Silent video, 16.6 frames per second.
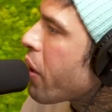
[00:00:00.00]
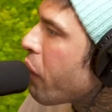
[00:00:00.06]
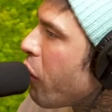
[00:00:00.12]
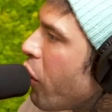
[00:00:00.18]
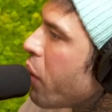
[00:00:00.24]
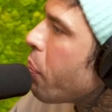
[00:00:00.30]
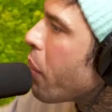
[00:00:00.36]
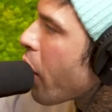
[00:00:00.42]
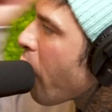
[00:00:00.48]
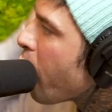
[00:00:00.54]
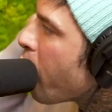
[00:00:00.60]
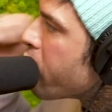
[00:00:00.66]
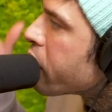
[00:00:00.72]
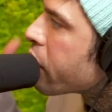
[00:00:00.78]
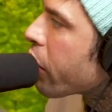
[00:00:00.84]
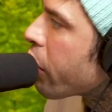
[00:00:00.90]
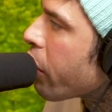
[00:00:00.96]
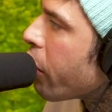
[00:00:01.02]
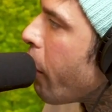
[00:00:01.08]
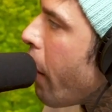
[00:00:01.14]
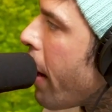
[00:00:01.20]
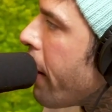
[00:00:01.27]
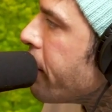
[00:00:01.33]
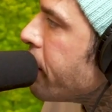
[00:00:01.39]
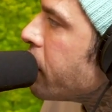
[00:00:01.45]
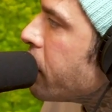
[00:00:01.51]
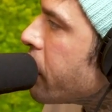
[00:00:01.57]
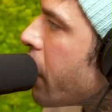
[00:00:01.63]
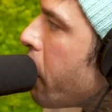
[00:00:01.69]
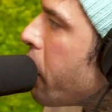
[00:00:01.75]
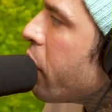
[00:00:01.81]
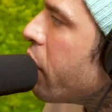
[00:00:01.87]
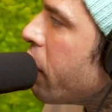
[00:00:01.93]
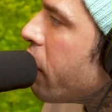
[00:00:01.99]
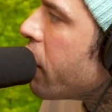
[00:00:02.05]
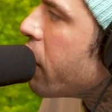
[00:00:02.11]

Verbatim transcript: più che per voi, per lui, secondo me. È no, più